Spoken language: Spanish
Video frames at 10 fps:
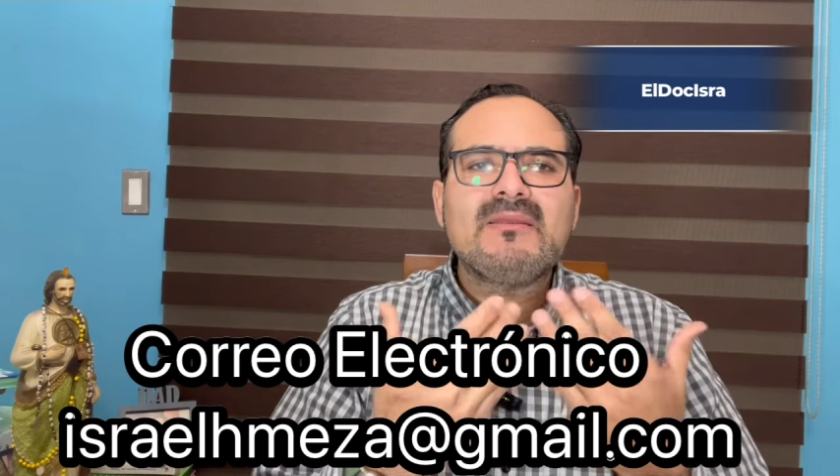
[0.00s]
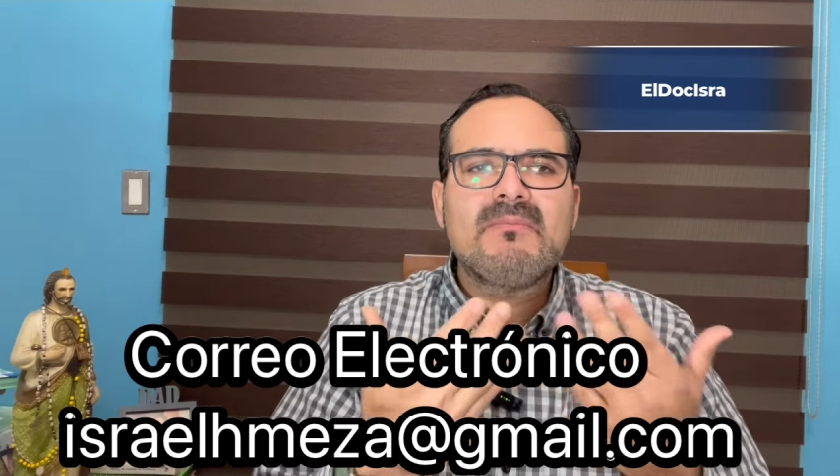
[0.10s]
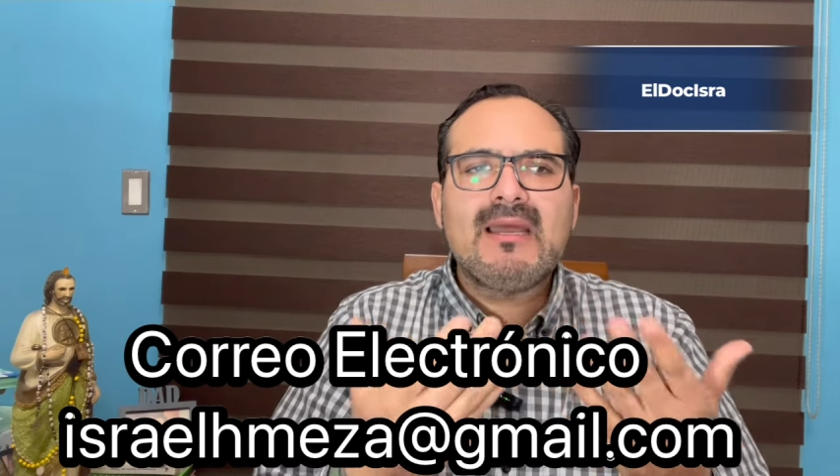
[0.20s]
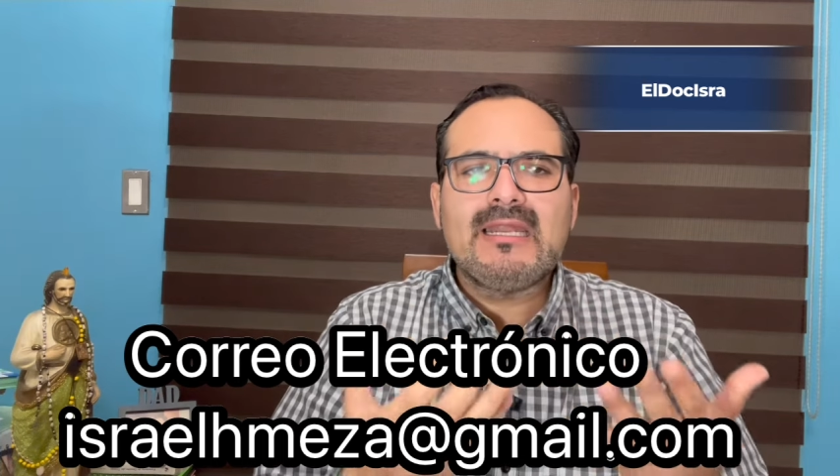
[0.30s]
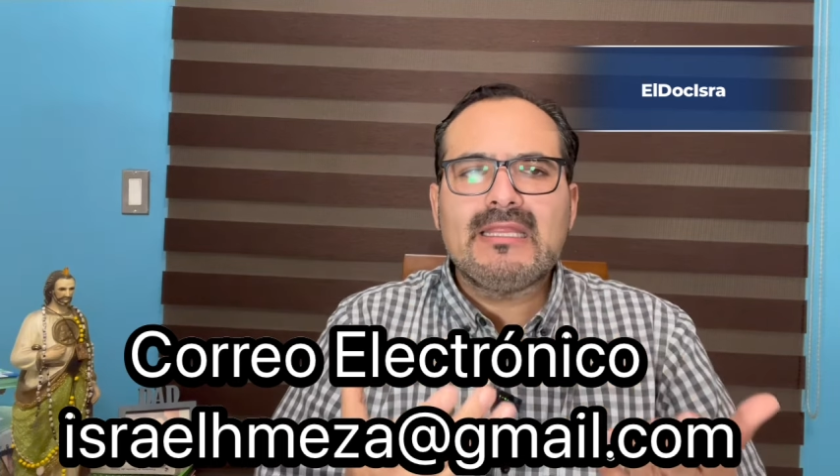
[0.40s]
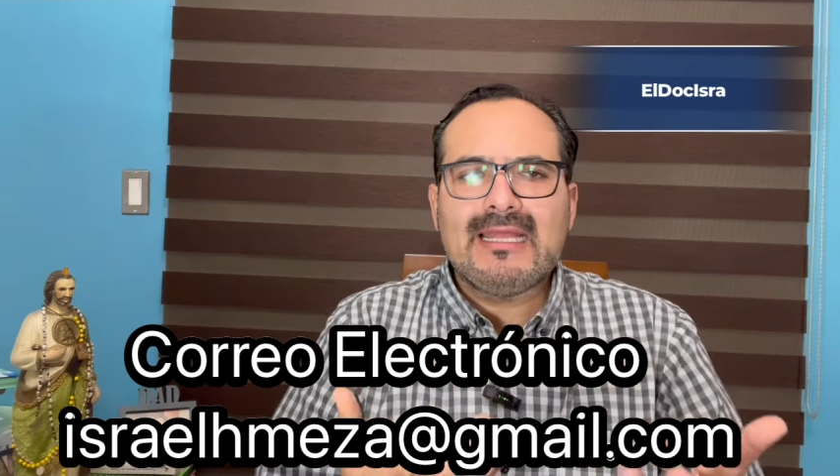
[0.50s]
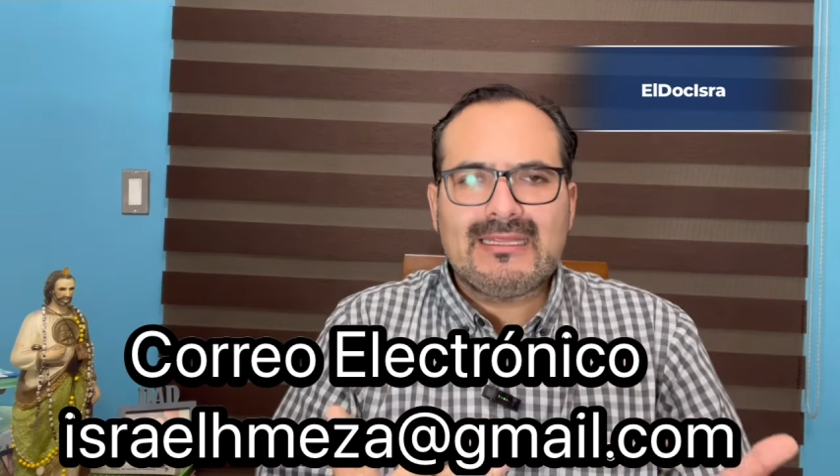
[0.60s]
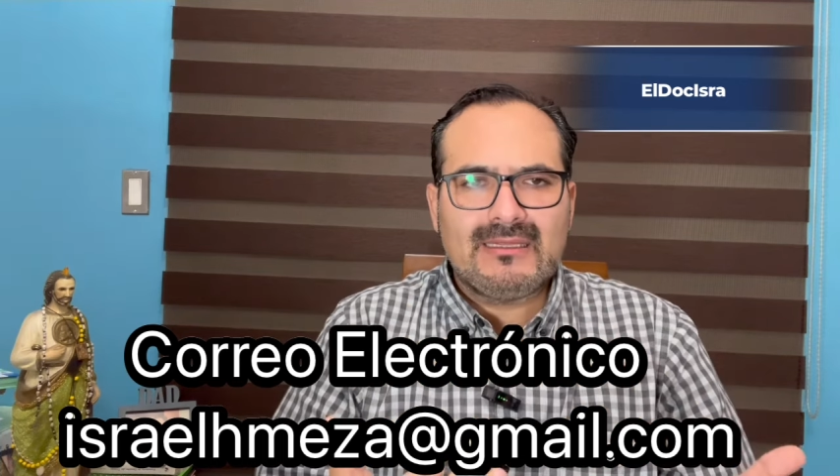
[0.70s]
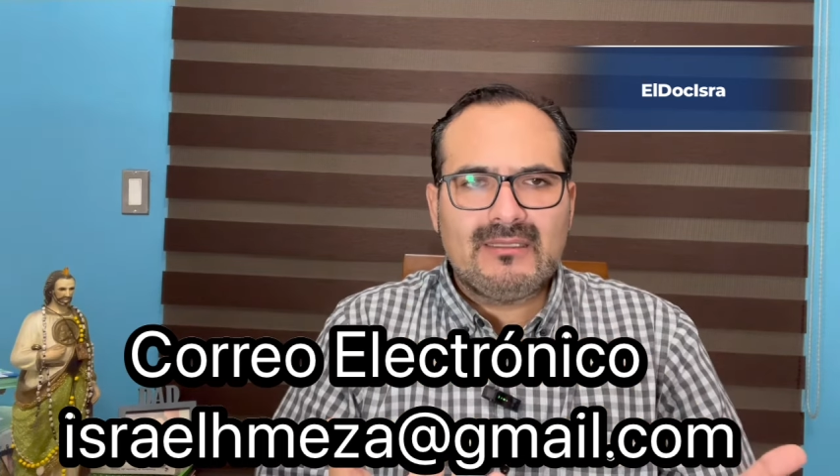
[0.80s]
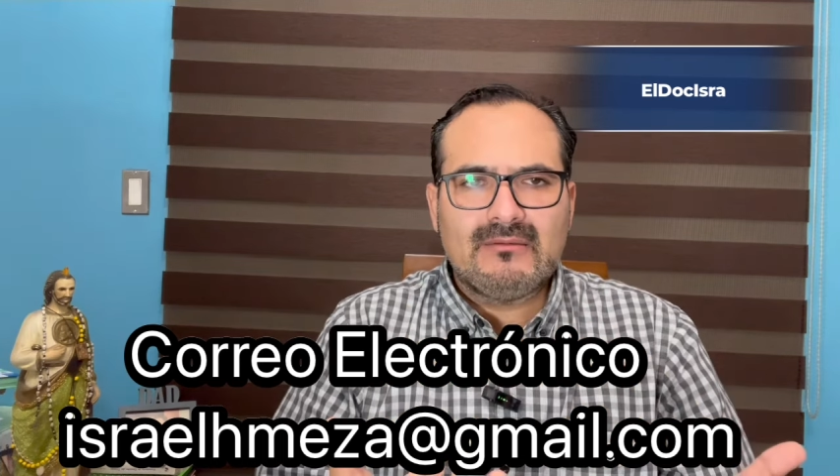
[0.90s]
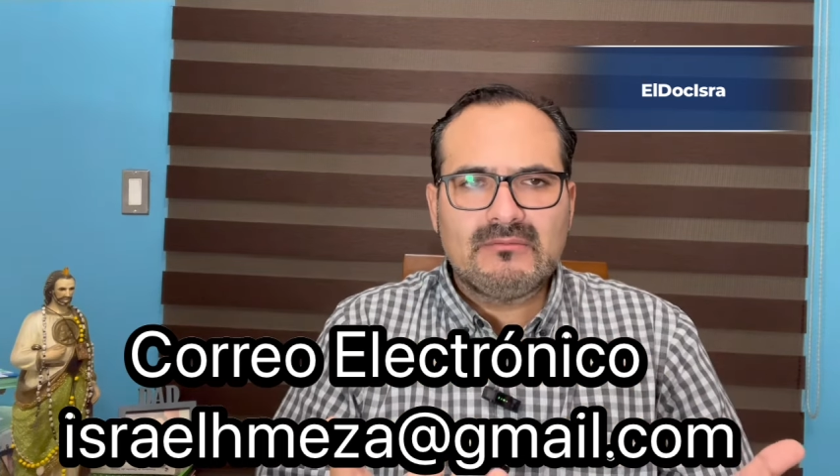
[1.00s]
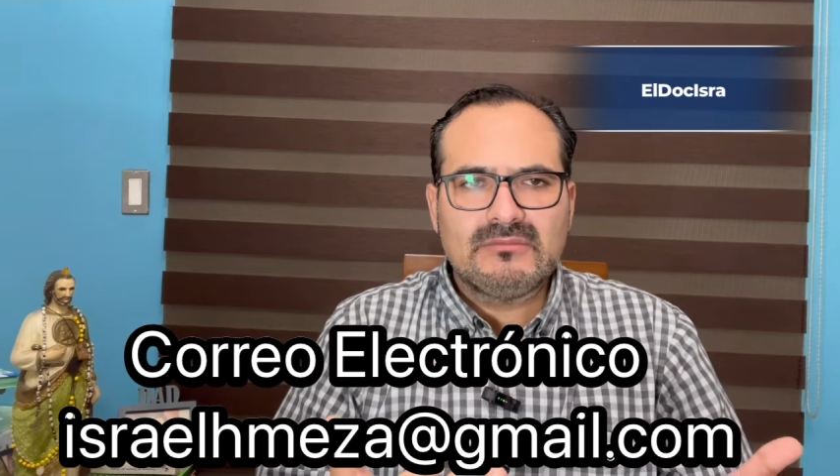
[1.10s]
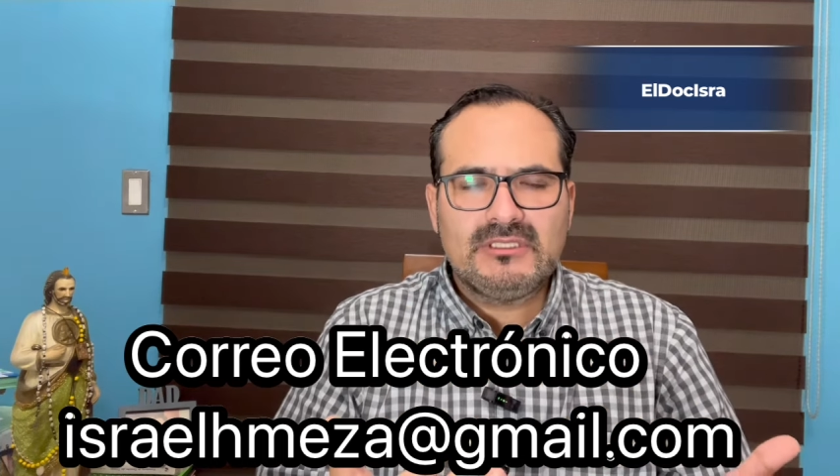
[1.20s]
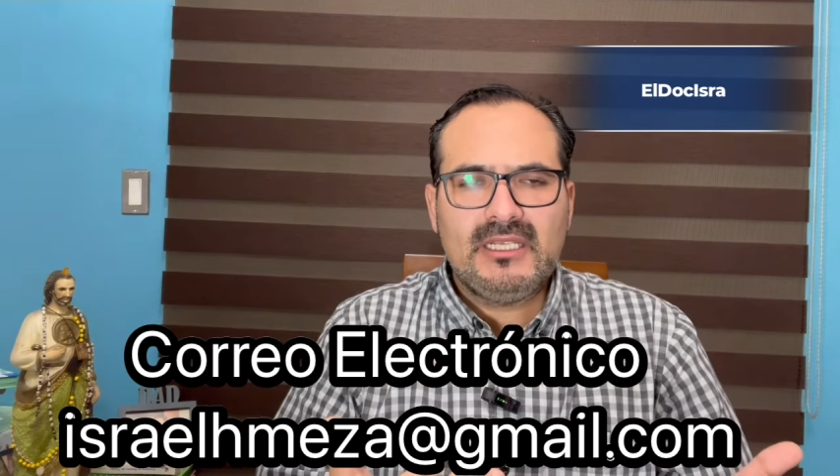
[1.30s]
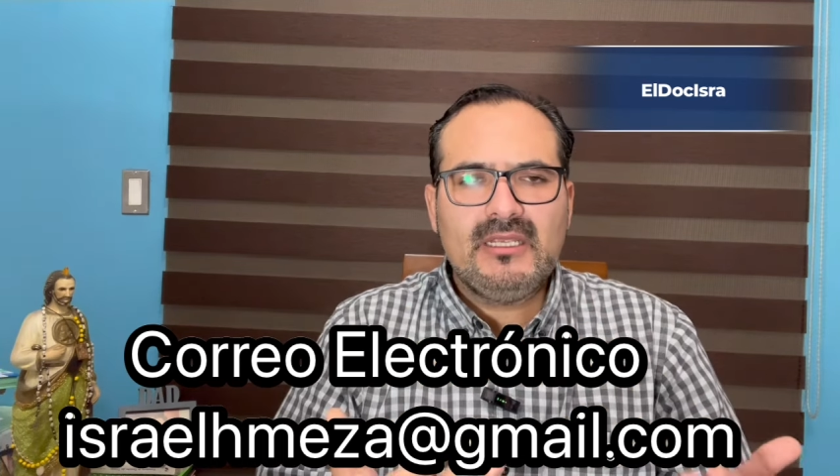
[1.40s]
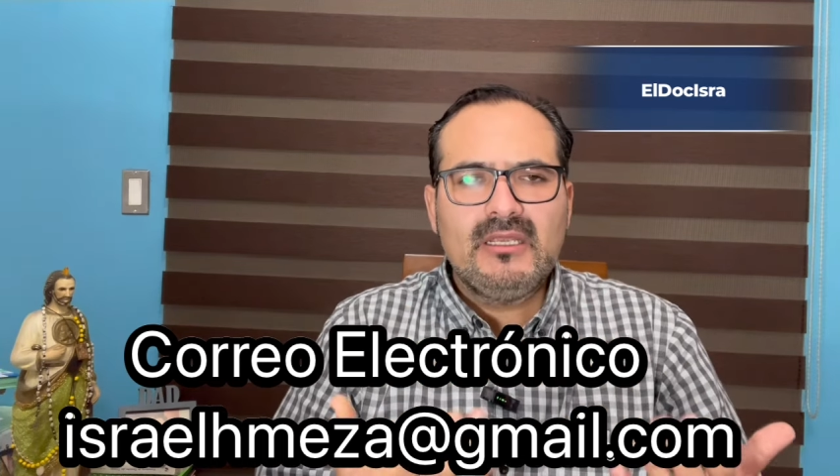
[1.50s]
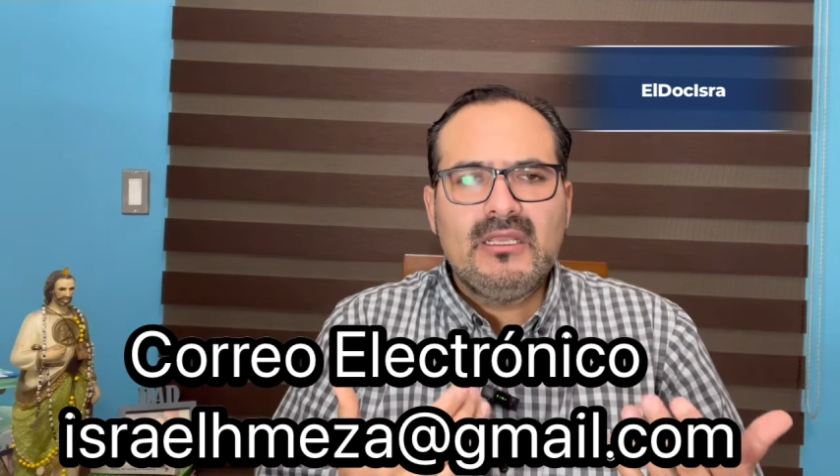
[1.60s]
invalidante, ¿sí?